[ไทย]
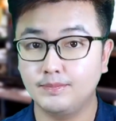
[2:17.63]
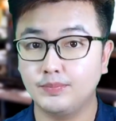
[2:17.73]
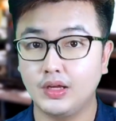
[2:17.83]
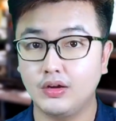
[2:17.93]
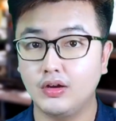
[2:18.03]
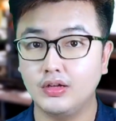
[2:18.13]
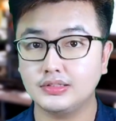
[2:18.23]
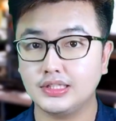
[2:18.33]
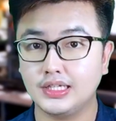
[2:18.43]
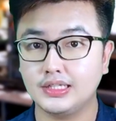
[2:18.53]
แล้วก็
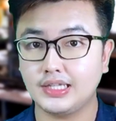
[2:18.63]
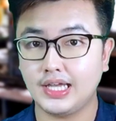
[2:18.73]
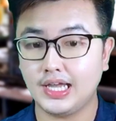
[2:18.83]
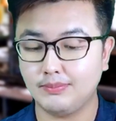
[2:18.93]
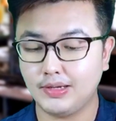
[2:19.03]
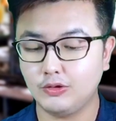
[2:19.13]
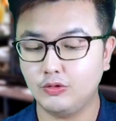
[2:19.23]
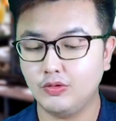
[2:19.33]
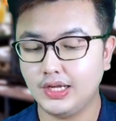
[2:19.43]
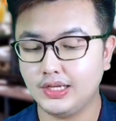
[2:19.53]
จะแถมมา
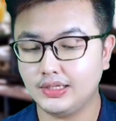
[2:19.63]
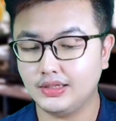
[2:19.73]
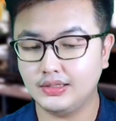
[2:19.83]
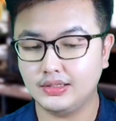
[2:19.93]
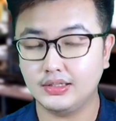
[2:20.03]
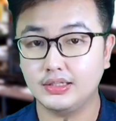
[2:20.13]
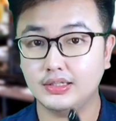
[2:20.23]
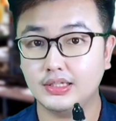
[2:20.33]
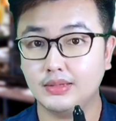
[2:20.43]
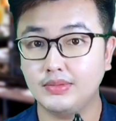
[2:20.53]
ด้วย
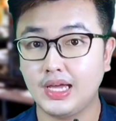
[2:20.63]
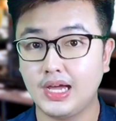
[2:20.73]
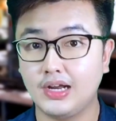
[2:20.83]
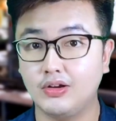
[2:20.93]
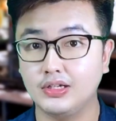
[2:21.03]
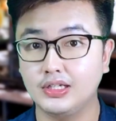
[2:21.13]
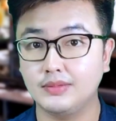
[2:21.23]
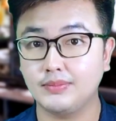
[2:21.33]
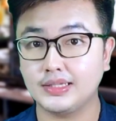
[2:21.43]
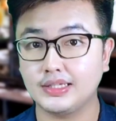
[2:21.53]
น้ำยาหล่อลื่น
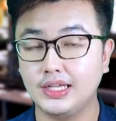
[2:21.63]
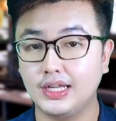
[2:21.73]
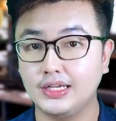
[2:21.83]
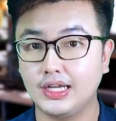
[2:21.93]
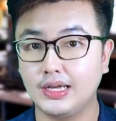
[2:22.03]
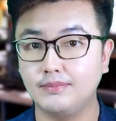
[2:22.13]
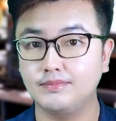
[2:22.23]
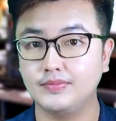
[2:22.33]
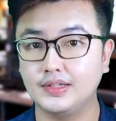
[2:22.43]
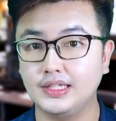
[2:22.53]
แบตเตอรี่นี่ครับ
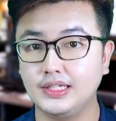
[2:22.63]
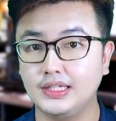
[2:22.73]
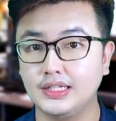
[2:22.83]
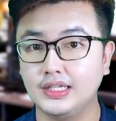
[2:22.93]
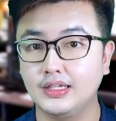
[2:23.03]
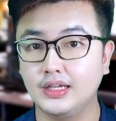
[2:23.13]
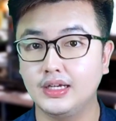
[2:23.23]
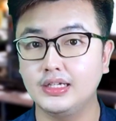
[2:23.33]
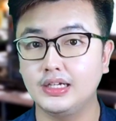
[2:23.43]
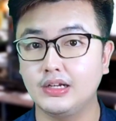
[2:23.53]
นี่ก็
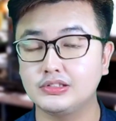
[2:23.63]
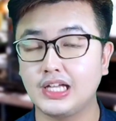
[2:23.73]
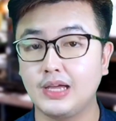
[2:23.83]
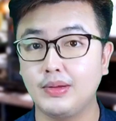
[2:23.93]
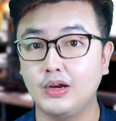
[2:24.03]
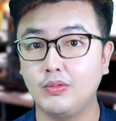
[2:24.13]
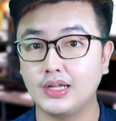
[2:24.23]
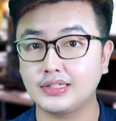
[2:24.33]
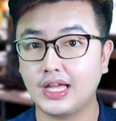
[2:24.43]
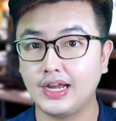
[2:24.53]
คือเราใส่ไประห
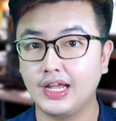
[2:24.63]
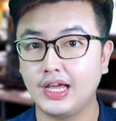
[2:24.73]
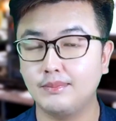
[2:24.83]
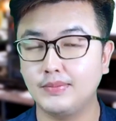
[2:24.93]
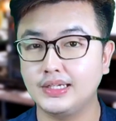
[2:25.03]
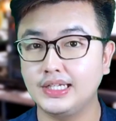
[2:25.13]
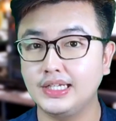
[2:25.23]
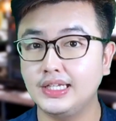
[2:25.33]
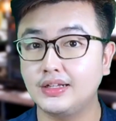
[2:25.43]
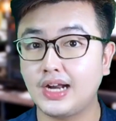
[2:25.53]
ว่างตัดนะครับเหมือน
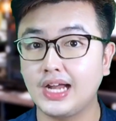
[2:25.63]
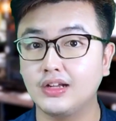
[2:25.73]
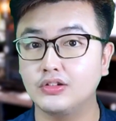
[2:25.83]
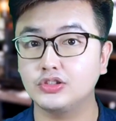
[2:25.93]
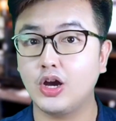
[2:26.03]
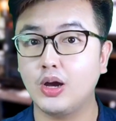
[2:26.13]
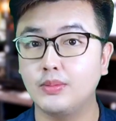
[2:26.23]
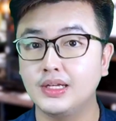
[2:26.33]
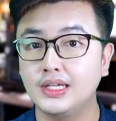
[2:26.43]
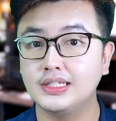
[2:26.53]
ที่ร้านเขาชอบ
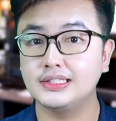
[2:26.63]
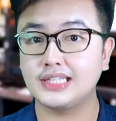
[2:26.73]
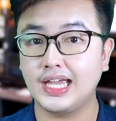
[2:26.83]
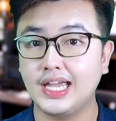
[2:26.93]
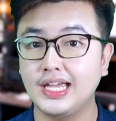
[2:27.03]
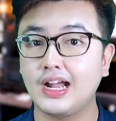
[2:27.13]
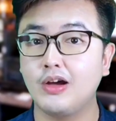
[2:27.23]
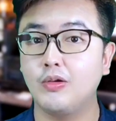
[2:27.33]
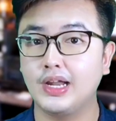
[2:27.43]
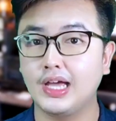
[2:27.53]
ใส่ให้เรา
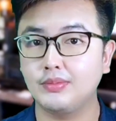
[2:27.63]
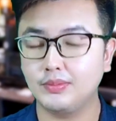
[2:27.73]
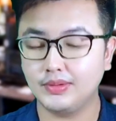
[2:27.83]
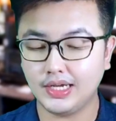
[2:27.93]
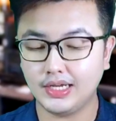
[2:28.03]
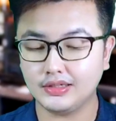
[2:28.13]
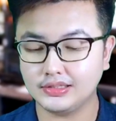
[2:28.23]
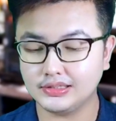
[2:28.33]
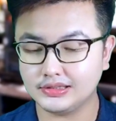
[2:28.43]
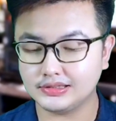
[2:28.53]
อะนะครับเพื่อนๆก็
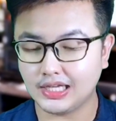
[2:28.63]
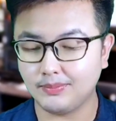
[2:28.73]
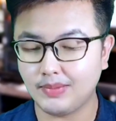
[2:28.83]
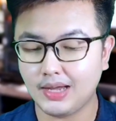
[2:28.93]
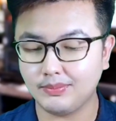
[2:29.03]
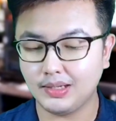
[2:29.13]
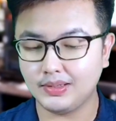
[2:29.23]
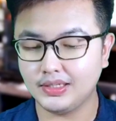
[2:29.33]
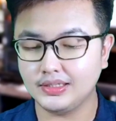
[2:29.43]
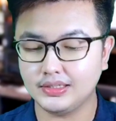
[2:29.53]
คือใส่บ้างไม่ให้
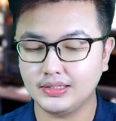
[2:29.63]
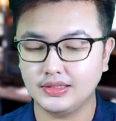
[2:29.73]
มันหนืด